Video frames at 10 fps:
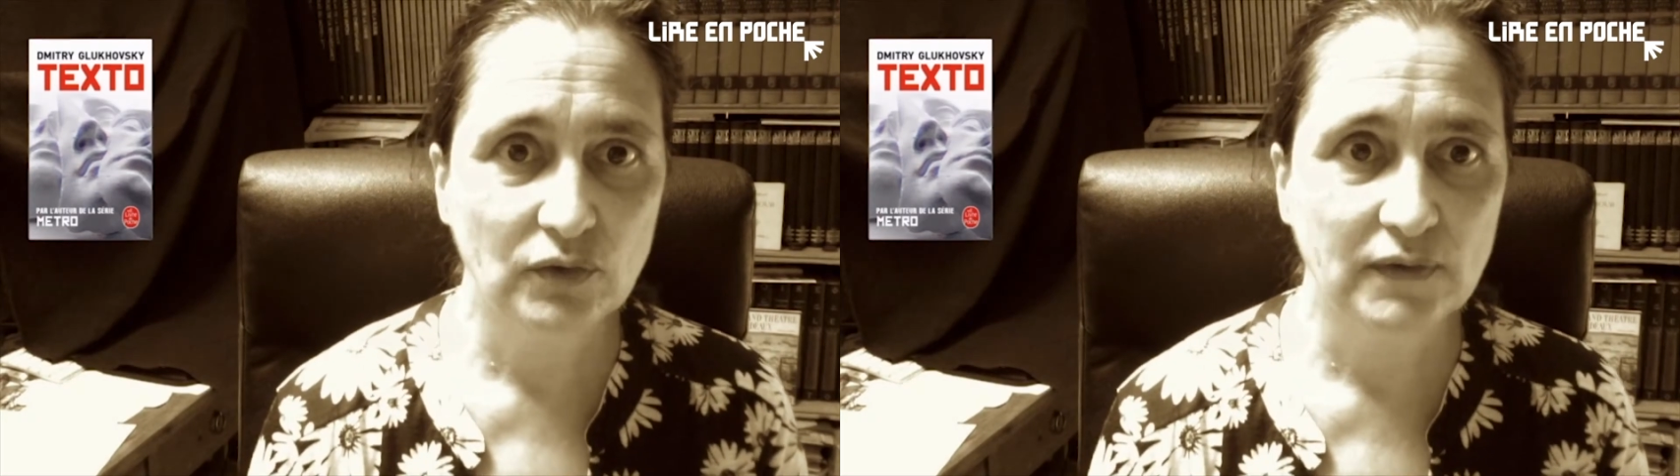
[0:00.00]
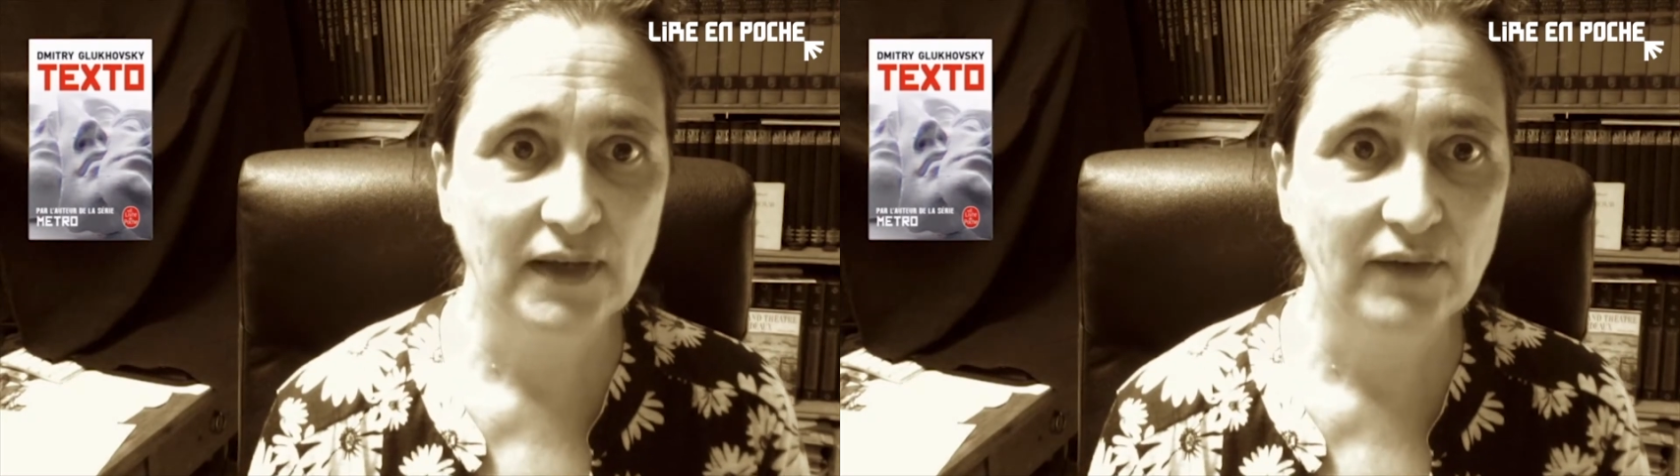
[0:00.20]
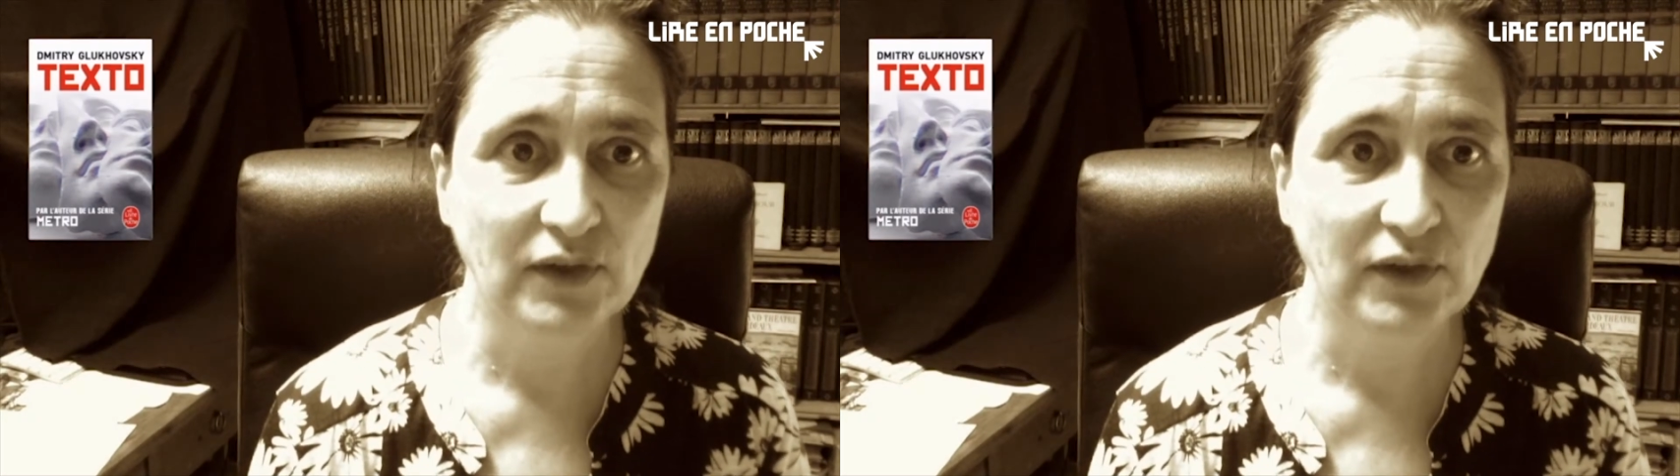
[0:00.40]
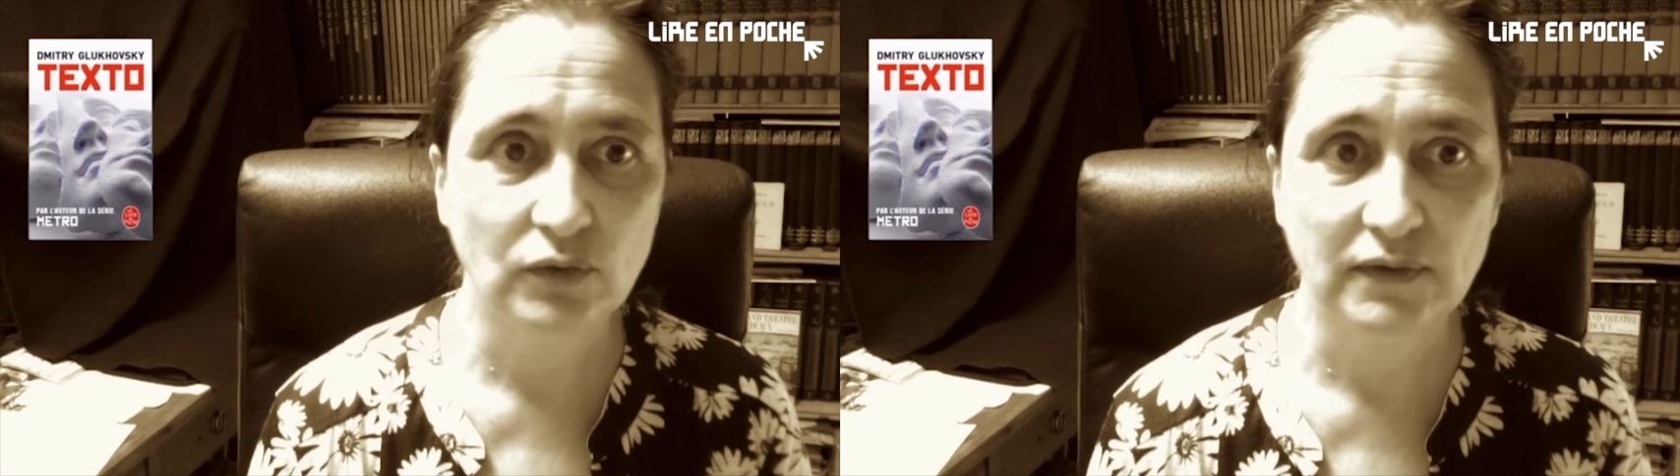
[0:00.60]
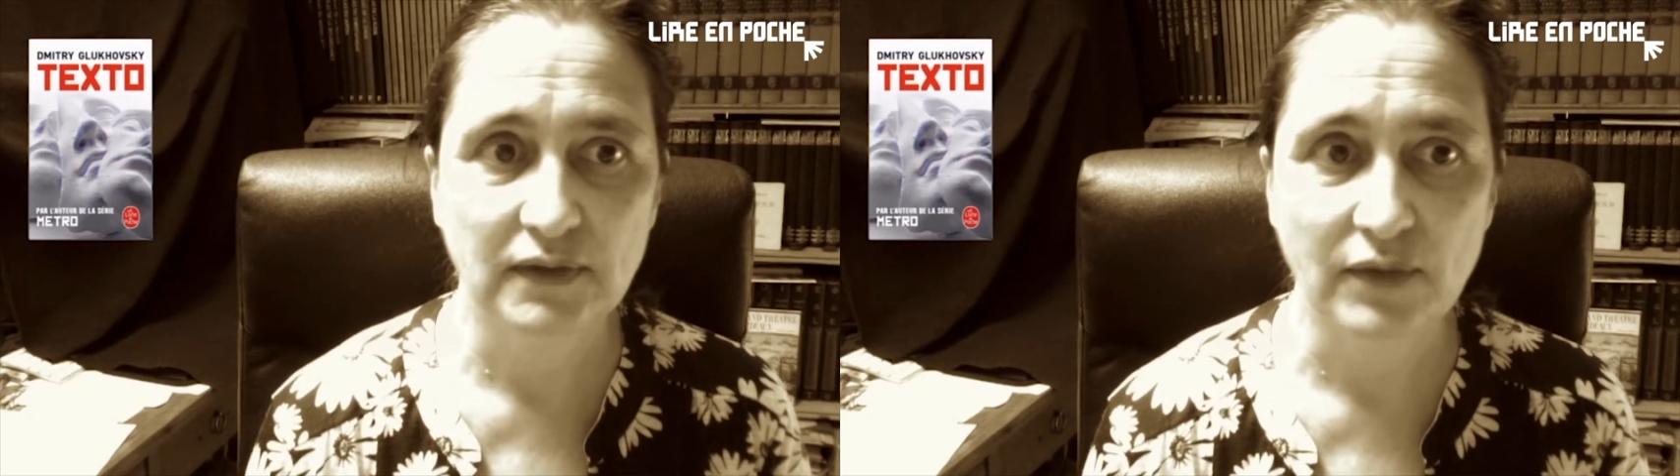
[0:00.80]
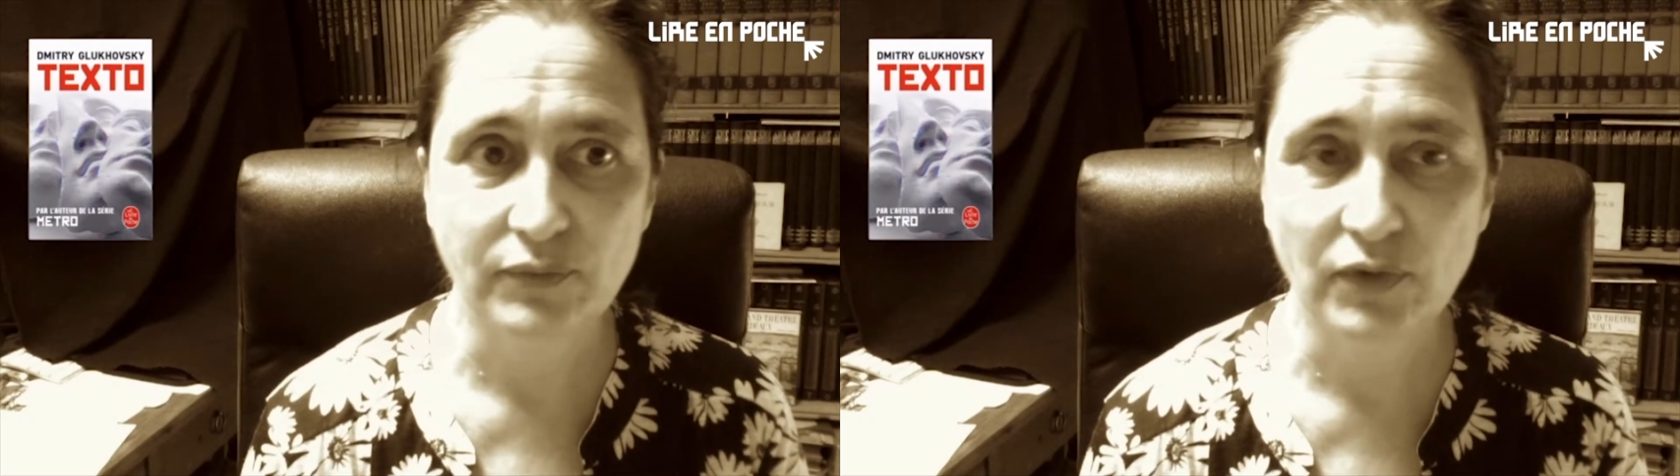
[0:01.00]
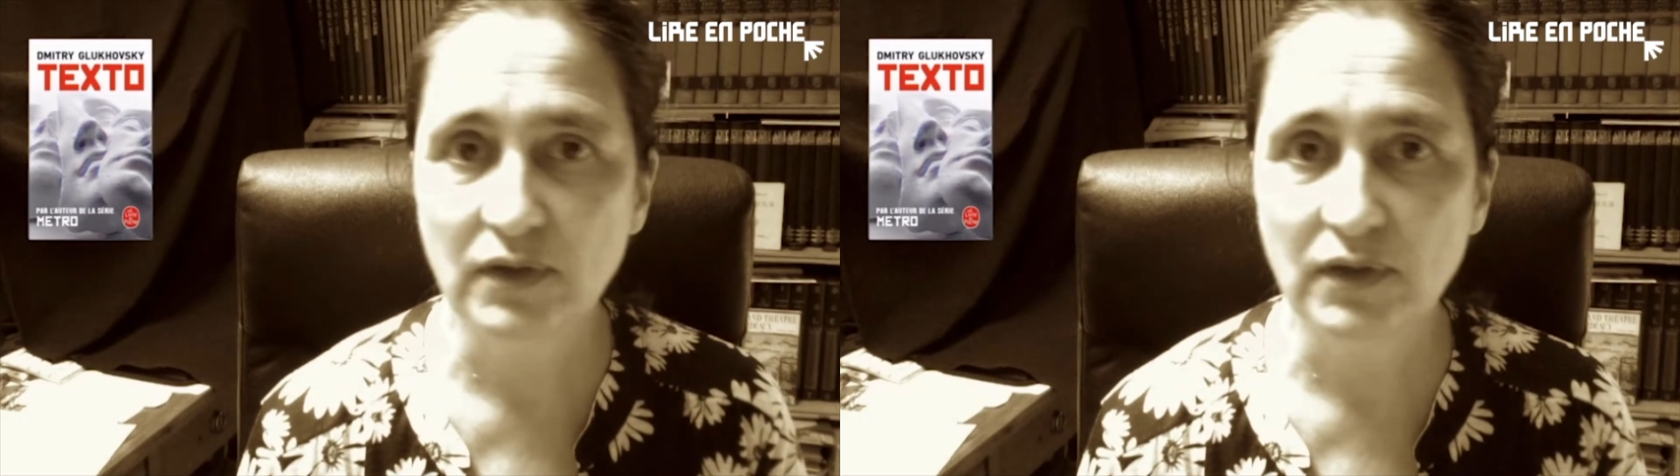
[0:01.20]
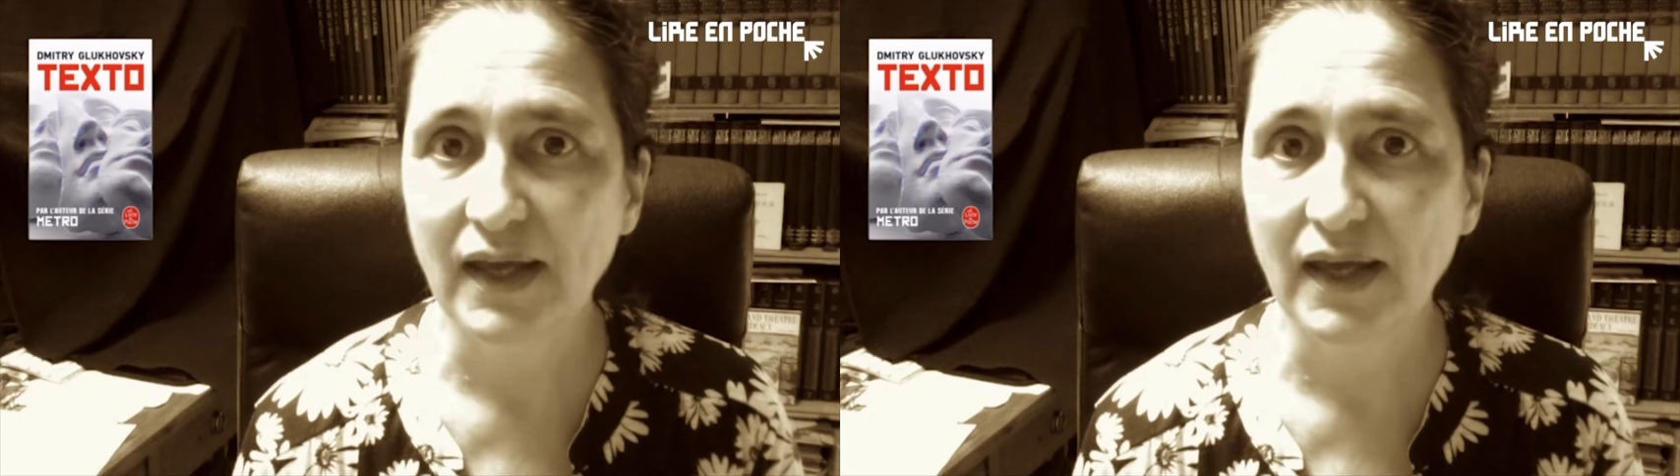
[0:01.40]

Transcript: servir de ses téléphones